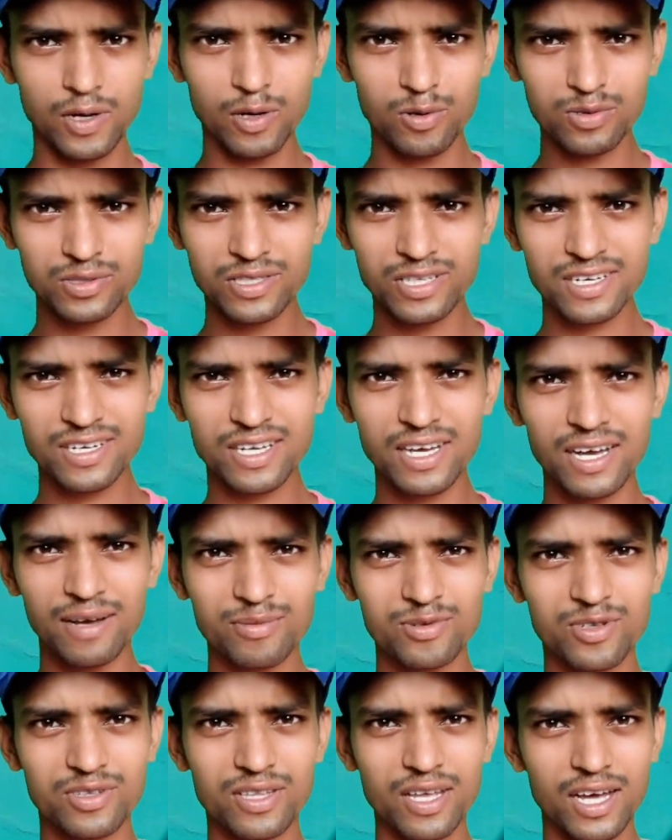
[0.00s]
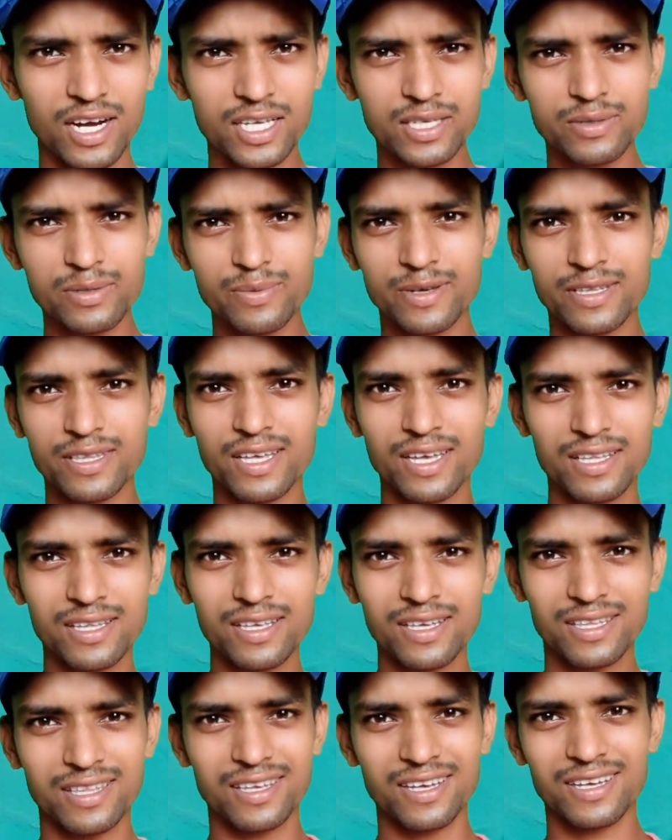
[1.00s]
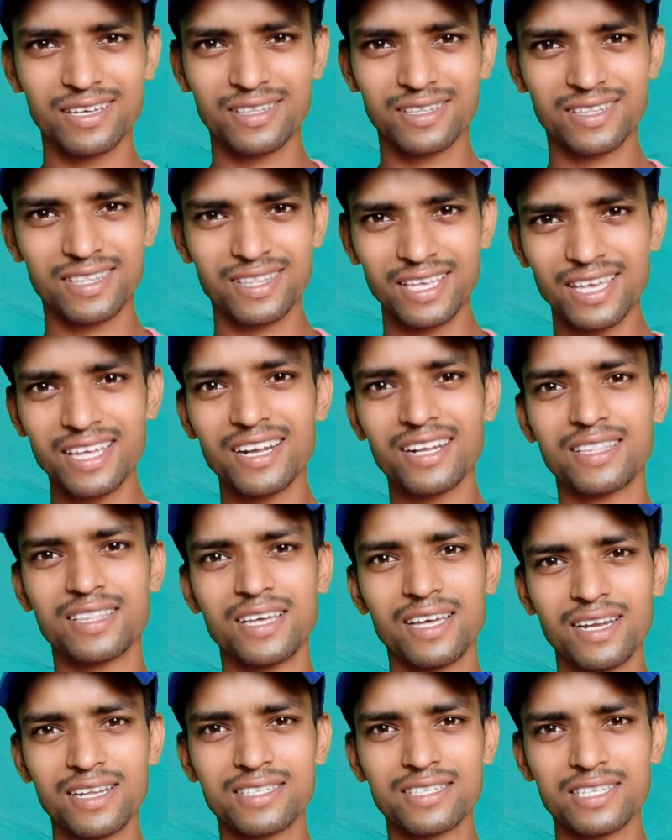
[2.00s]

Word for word: मैं उस दिन का आपको तारीख भी बता दिया था तेरह तारीख